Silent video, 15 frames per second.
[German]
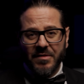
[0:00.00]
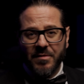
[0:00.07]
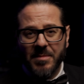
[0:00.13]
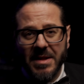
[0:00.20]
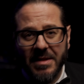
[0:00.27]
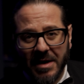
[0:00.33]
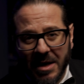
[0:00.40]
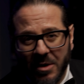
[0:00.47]

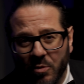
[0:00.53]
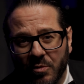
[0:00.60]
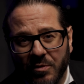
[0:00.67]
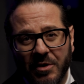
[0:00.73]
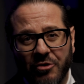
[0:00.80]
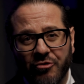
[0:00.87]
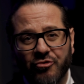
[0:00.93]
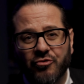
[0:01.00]
jetzt mit in
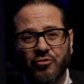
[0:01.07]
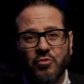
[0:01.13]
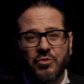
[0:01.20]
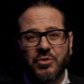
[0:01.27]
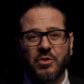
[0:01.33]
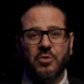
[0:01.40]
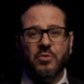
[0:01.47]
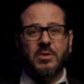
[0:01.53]
unser
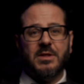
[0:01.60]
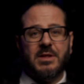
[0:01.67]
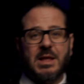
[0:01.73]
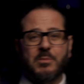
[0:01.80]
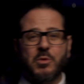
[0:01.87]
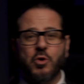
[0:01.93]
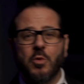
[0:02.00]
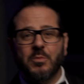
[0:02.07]
Studio.
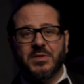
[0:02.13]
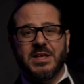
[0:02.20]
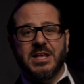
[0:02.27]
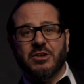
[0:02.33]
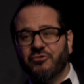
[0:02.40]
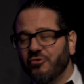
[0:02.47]
Ihr bekommt hier